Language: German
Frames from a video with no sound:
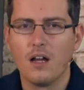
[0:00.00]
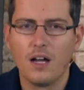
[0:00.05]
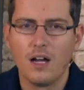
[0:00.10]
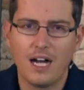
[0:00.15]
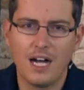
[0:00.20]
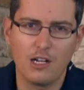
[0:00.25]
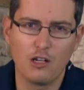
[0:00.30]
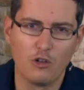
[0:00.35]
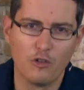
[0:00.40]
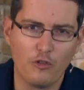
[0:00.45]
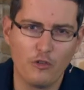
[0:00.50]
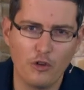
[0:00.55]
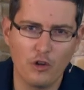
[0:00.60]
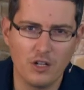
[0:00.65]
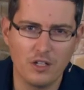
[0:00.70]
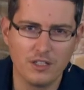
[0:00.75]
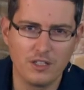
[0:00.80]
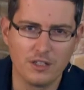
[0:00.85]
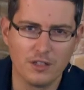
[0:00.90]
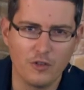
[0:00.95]
Hallo
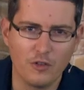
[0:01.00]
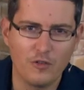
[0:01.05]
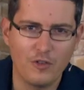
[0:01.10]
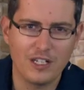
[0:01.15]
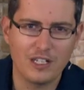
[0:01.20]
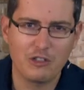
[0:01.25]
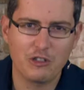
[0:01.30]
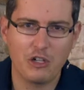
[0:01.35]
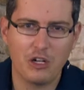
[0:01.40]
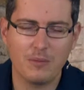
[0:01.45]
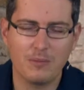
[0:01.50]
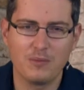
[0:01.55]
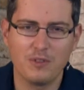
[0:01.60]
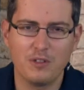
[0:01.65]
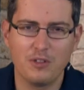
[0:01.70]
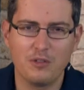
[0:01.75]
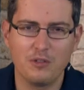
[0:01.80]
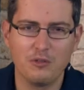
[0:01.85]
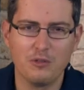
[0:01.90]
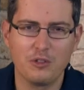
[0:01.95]
Freunde, willkommen
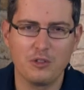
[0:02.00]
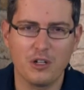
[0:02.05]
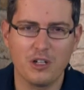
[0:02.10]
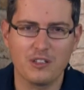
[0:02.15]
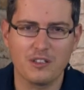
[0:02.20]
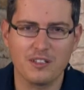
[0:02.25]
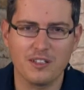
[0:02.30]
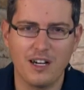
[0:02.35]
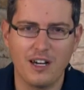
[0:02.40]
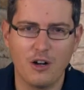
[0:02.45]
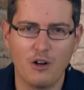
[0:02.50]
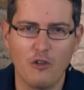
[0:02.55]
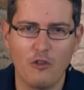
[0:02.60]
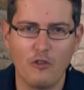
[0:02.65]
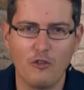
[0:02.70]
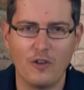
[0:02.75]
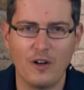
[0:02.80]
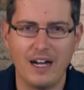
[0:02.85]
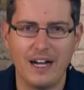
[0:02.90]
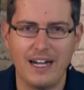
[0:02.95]
zu Gott auf
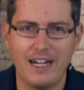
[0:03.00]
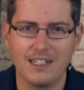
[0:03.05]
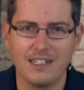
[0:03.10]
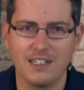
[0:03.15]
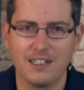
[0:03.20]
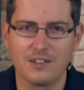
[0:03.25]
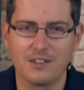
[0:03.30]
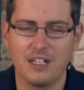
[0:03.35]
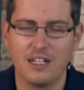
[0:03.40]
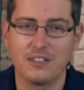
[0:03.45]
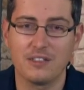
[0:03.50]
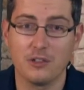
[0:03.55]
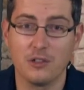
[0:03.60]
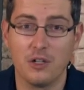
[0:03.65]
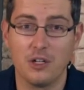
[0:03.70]
einer Seite.